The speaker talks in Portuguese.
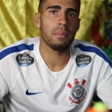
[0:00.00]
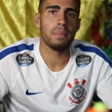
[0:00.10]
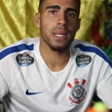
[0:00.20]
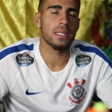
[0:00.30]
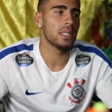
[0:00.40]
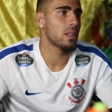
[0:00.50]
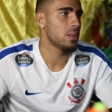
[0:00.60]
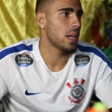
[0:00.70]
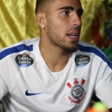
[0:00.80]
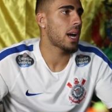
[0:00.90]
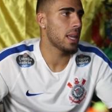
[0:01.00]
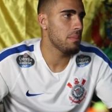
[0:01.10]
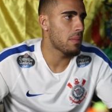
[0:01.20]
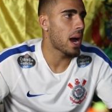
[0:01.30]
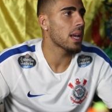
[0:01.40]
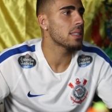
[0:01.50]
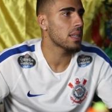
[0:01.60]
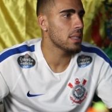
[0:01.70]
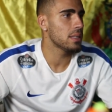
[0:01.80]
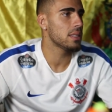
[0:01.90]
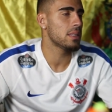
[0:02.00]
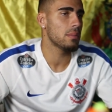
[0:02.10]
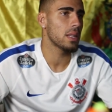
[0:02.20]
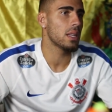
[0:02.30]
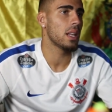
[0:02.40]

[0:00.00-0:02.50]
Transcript: que a pressão ia cair mais ainda em cima